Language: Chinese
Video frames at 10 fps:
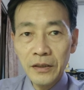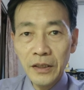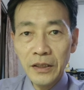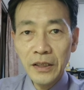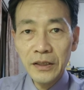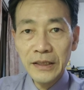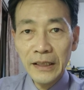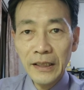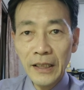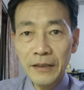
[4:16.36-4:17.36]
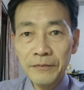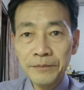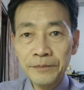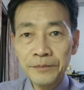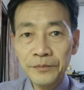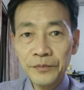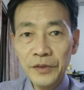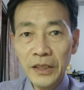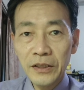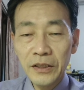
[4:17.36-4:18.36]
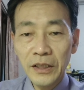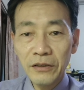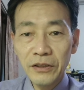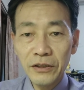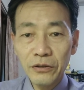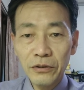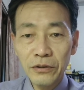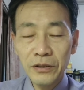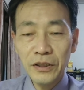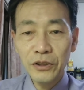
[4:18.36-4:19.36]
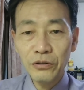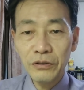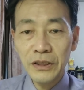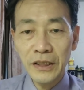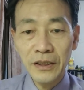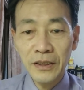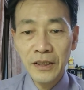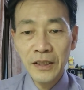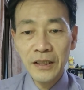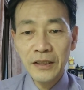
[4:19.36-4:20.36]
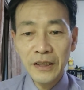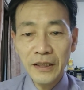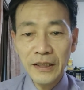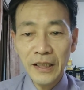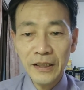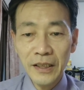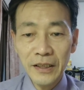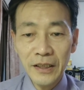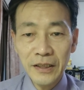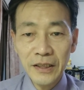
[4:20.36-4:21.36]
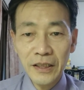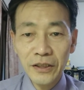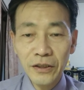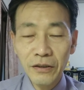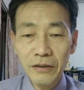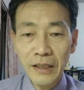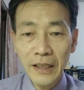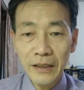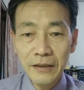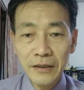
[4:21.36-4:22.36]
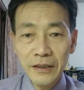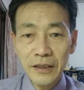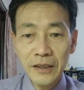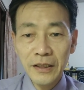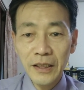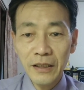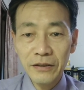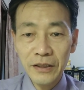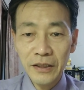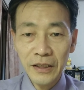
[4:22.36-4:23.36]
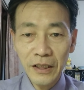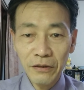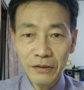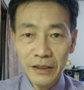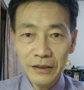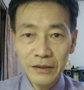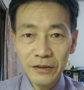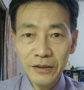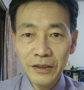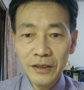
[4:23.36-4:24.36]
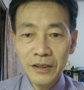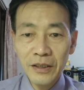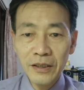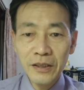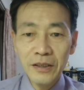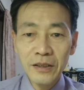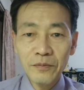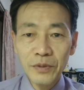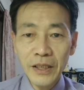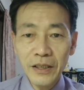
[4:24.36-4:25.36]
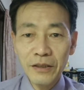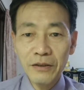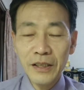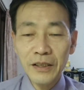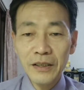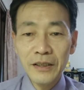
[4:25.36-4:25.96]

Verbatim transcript: 令人赞叹。但是要记住，记住一点：先向天地借信用卡，一定要记得要还。不要因为